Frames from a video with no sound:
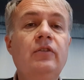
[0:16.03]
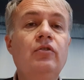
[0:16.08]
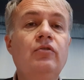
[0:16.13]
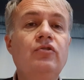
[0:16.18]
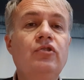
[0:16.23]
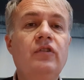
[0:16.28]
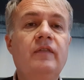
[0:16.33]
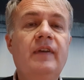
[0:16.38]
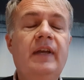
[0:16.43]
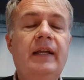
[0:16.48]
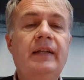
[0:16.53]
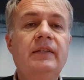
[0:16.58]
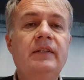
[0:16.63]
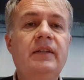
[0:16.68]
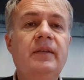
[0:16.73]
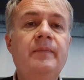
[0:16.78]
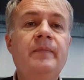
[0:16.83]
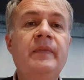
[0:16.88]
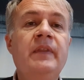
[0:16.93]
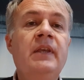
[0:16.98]
Don
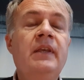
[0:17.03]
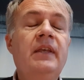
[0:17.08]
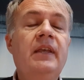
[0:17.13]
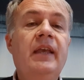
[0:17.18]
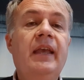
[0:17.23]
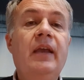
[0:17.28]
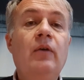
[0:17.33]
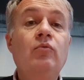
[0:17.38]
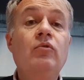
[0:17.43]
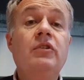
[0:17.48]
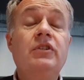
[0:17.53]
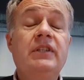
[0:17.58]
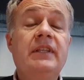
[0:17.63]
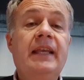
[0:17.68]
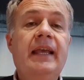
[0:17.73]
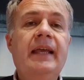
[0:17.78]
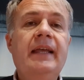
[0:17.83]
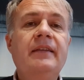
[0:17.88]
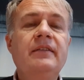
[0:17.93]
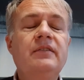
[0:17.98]
Giovanni è uno
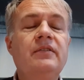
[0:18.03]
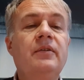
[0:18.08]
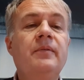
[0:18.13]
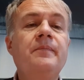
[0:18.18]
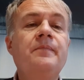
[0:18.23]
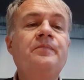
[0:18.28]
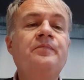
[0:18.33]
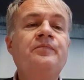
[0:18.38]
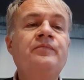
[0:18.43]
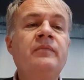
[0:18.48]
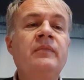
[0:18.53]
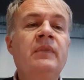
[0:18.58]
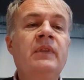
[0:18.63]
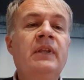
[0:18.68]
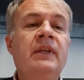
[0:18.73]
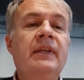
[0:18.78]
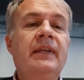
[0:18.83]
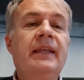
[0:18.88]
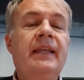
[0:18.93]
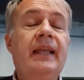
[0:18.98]
scherzo
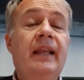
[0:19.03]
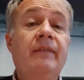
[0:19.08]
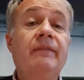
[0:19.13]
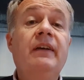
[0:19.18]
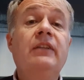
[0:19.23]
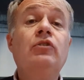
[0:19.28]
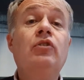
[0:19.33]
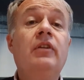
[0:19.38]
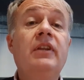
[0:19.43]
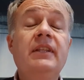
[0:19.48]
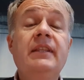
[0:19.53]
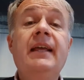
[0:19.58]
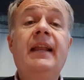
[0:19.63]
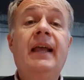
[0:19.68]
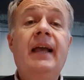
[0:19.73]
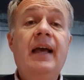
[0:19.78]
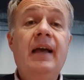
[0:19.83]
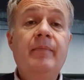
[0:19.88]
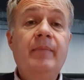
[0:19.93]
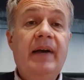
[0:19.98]
che l'ha fatto
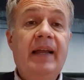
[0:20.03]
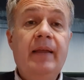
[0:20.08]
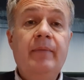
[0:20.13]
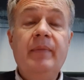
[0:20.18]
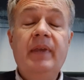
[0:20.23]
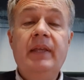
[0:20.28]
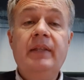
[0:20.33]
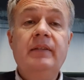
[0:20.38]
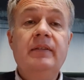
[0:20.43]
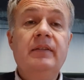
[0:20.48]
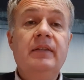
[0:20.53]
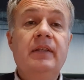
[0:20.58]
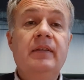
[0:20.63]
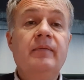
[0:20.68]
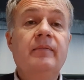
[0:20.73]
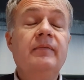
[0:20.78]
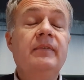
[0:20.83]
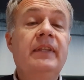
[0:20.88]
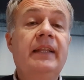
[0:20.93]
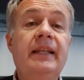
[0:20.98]
ridere
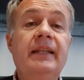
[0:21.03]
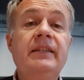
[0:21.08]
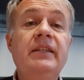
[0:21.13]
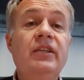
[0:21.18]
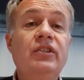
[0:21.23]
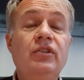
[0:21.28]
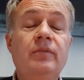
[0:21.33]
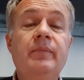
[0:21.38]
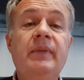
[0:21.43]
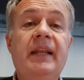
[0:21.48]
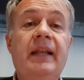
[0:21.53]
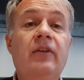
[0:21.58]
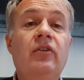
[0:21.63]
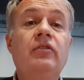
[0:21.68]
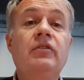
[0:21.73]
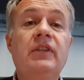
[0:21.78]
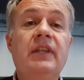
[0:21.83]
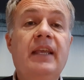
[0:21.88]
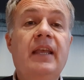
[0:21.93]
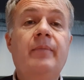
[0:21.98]
amaramente nelle 10.000
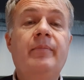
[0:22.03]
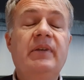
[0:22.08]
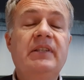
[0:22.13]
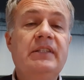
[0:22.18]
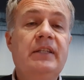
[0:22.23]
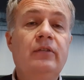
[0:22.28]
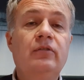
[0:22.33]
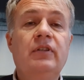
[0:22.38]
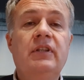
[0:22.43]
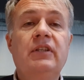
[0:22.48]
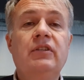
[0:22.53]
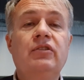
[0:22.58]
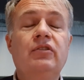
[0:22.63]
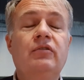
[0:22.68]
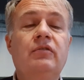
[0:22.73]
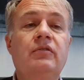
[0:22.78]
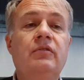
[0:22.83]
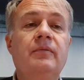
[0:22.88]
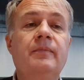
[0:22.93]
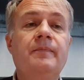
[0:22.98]
notti che ha passato da
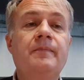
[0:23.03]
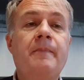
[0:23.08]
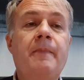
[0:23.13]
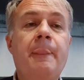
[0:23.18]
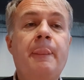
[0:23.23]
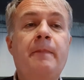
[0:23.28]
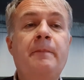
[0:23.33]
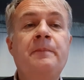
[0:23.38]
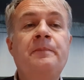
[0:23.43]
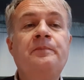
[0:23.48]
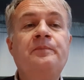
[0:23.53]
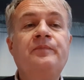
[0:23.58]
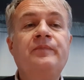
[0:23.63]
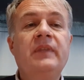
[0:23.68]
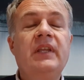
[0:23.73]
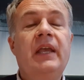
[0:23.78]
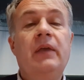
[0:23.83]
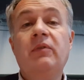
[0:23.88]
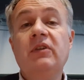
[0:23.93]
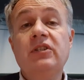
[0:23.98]
solo.
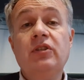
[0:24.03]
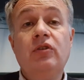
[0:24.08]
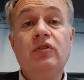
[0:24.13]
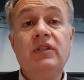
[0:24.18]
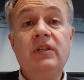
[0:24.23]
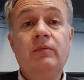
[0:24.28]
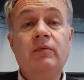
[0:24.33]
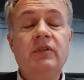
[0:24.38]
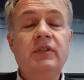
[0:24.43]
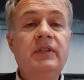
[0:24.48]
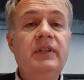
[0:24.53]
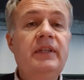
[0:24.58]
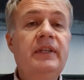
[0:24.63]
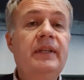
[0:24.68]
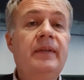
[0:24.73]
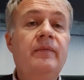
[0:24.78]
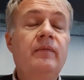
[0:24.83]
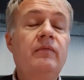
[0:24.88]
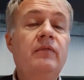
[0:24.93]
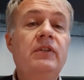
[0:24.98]
E questo cosa vuol
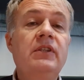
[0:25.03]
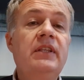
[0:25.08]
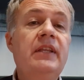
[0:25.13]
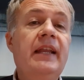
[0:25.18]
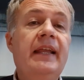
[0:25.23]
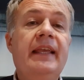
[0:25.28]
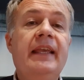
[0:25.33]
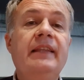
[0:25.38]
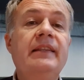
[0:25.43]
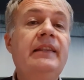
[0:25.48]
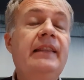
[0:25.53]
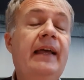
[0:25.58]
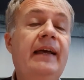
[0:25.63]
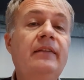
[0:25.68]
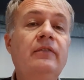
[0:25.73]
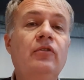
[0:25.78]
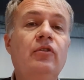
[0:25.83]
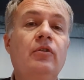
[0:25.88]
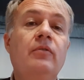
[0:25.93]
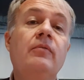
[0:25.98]
dire? Vuol dire che
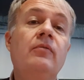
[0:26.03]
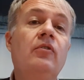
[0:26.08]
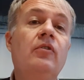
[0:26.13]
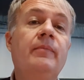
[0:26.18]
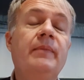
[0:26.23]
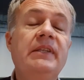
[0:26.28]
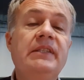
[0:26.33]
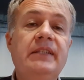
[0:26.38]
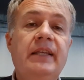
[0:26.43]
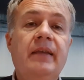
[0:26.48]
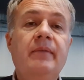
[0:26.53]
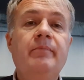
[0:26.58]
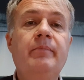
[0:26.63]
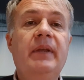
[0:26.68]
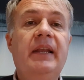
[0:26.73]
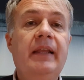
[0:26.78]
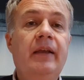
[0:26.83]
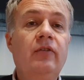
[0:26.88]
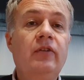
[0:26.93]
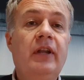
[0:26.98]
intanto, come sempre,
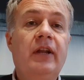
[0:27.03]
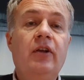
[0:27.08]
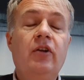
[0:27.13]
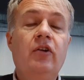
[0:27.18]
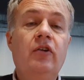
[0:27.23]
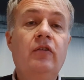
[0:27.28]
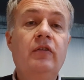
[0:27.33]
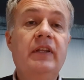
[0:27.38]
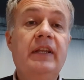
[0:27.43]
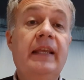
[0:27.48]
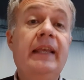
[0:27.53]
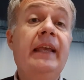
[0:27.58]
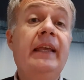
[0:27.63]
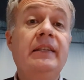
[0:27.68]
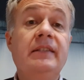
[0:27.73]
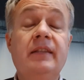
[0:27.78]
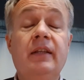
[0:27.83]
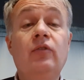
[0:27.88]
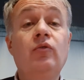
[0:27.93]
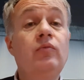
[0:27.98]
Leonard Cohen, che è
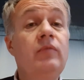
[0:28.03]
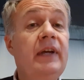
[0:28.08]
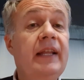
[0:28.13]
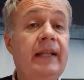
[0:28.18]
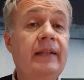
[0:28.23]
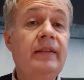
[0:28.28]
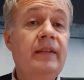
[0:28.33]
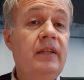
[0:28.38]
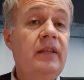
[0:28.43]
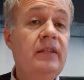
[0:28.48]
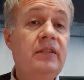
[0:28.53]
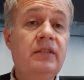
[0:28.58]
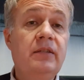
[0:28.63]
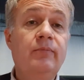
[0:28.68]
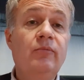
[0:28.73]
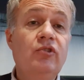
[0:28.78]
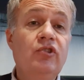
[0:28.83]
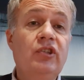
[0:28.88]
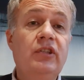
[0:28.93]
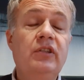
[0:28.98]
stato un
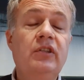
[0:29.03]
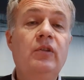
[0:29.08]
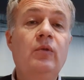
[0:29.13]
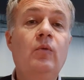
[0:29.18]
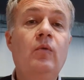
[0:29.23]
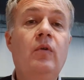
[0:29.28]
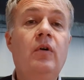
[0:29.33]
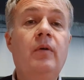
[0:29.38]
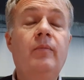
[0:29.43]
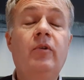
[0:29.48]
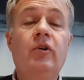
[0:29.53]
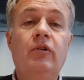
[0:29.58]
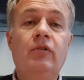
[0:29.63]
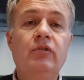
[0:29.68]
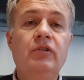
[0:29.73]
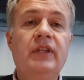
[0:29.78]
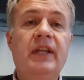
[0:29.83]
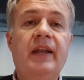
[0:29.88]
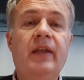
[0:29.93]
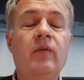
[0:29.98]
grandissimo gentiluomo,
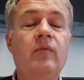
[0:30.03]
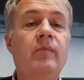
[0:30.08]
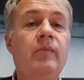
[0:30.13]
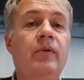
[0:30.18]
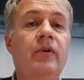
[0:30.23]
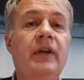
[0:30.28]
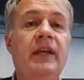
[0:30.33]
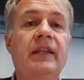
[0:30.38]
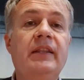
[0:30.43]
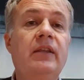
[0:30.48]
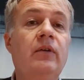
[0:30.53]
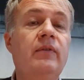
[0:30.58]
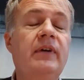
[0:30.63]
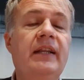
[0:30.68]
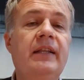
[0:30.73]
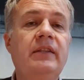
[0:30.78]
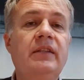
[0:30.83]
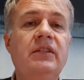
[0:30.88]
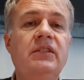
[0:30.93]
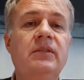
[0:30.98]
oltre che un poeta, un
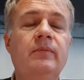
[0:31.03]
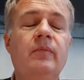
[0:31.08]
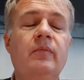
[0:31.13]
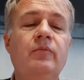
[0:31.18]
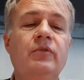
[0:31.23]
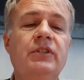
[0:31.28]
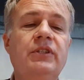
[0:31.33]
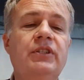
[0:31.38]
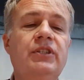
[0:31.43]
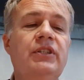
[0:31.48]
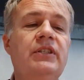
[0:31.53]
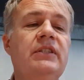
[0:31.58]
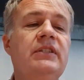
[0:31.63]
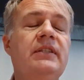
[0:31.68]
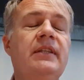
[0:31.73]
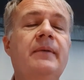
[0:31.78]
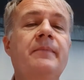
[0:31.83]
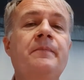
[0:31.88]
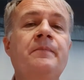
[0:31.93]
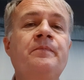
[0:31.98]
grandissimo
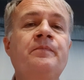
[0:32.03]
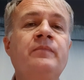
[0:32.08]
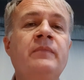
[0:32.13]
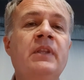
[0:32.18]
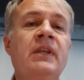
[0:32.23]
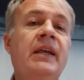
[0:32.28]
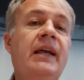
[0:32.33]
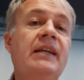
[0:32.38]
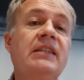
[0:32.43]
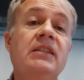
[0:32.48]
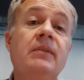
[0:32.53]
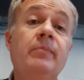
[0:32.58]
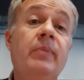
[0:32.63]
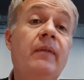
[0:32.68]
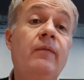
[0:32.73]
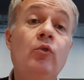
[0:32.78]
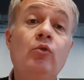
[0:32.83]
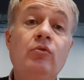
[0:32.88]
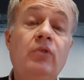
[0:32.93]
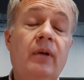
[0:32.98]
musicista, ha sempre
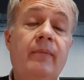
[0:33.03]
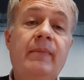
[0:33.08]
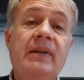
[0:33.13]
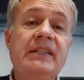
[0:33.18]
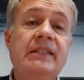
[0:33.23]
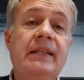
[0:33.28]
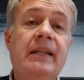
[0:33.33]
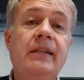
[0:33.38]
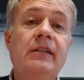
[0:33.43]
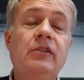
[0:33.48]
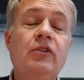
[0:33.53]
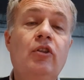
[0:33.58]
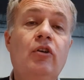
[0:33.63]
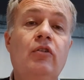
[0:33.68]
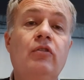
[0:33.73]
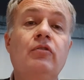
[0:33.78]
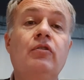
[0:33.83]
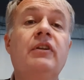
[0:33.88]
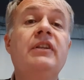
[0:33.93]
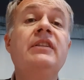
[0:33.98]
voluto abbassare il
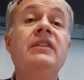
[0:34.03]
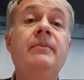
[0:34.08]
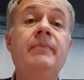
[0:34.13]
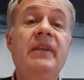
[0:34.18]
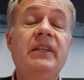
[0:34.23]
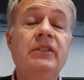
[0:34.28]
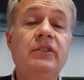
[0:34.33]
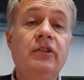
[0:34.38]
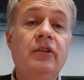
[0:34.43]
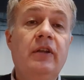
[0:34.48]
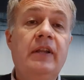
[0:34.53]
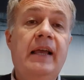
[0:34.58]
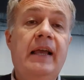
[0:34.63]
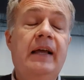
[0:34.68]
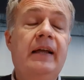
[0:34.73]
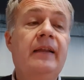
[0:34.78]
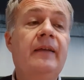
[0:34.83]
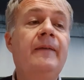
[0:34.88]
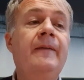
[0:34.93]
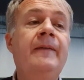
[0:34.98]
tono,
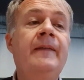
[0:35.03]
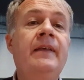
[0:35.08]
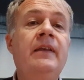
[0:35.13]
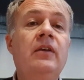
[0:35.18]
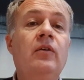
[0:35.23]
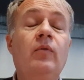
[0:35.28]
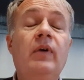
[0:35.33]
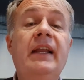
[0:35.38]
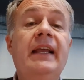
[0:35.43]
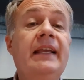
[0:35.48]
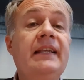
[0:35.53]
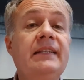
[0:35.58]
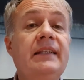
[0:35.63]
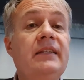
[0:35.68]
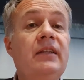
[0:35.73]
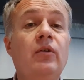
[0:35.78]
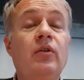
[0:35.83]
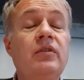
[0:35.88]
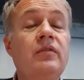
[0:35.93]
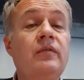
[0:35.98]
ridimensionare. Quella che è stata